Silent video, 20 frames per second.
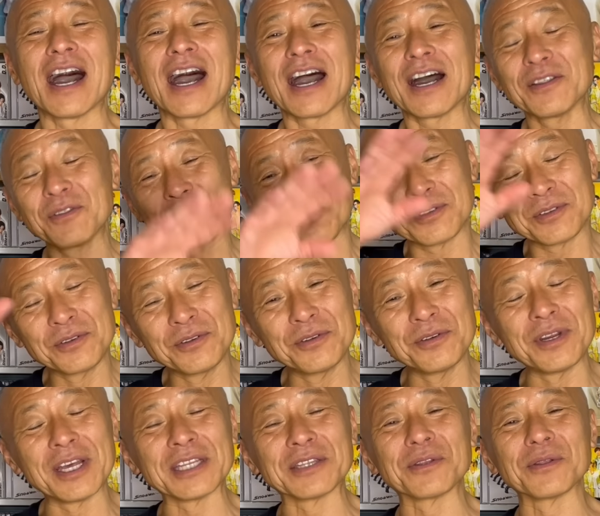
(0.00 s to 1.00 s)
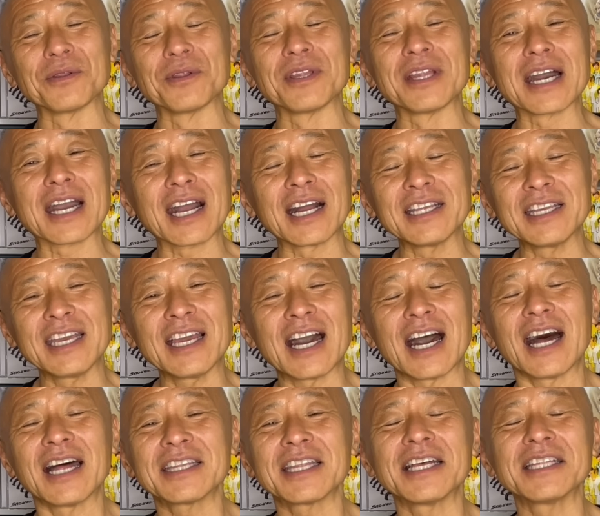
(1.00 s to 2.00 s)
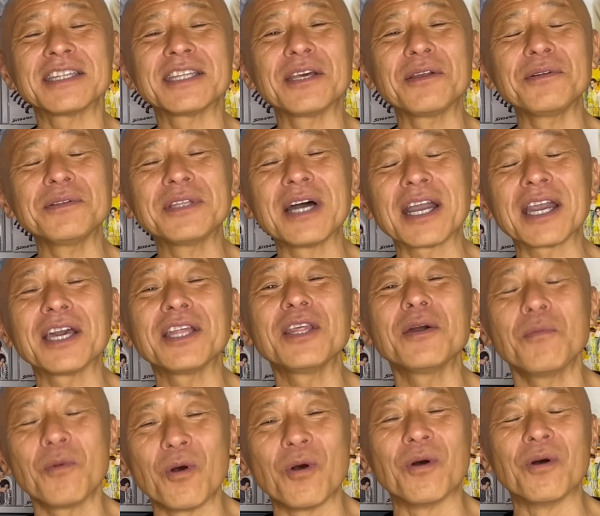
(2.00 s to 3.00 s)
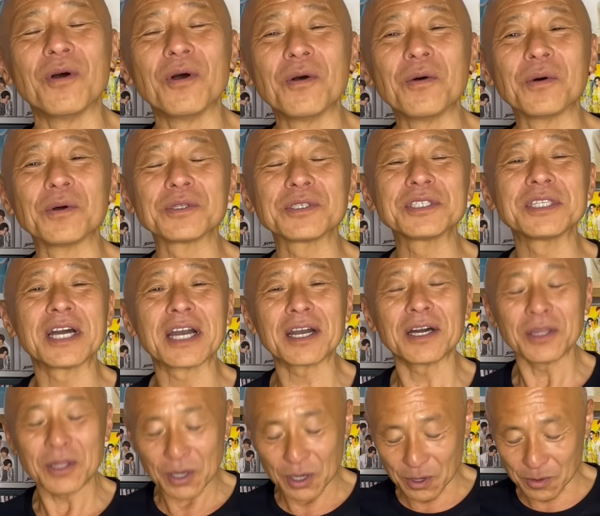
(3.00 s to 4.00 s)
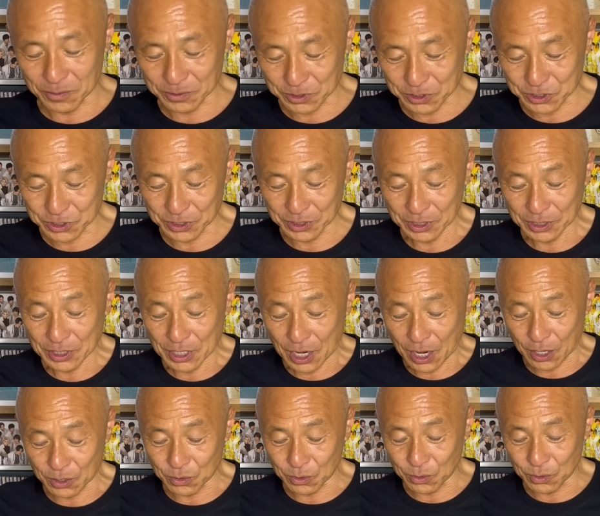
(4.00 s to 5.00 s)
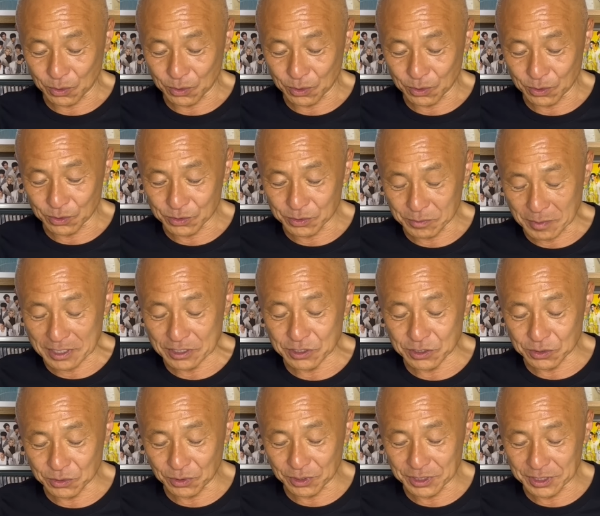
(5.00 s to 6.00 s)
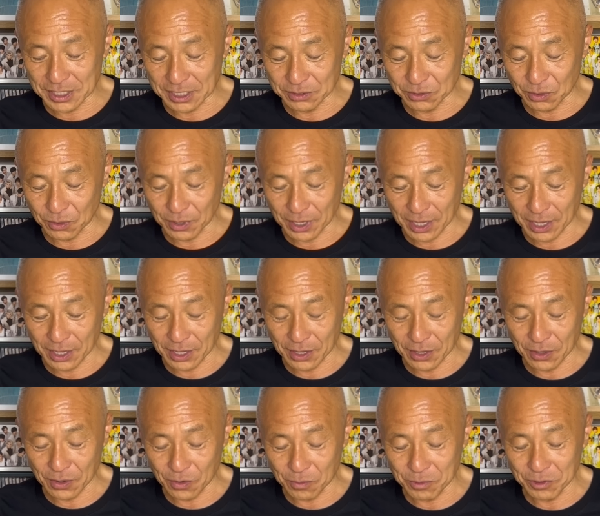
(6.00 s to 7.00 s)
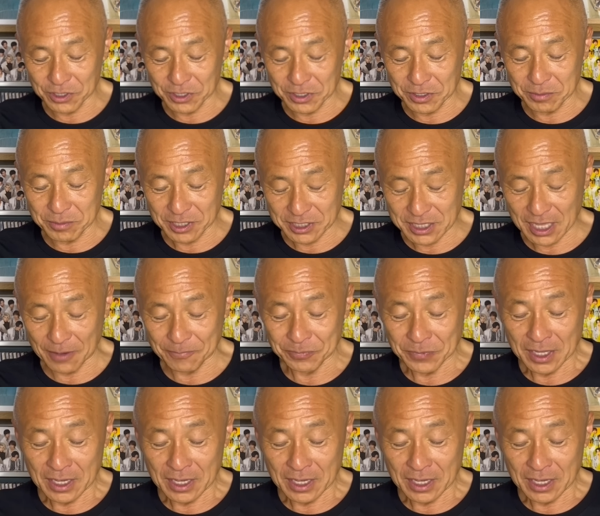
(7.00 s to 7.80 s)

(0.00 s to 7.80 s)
あのルーレットの中に当たってるだけでも、私、なかなか私、あのまあ、すごいなと、えー、思いました。